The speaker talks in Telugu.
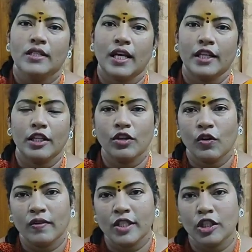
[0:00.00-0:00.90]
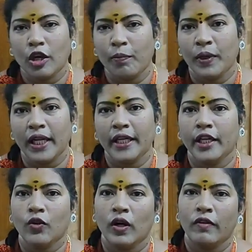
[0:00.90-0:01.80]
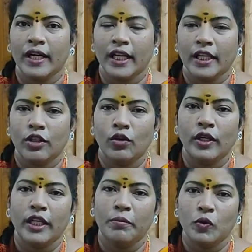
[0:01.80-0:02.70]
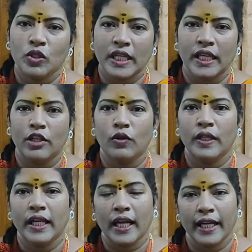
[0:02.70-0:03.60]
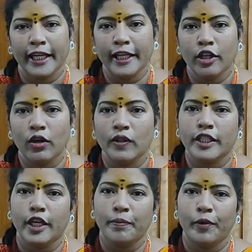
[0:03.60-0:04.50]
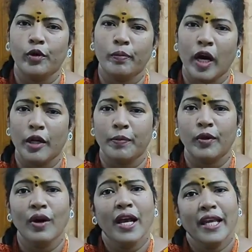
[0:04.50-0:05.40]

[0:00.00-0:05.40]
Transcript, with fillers: సరిదిద్దుకోవాల్సిన తప్పులన్నీ కూడా వంటగదిలోని పూజ గదిలోని అలాగే ఇంట్లో చేర్పులు మార్పులు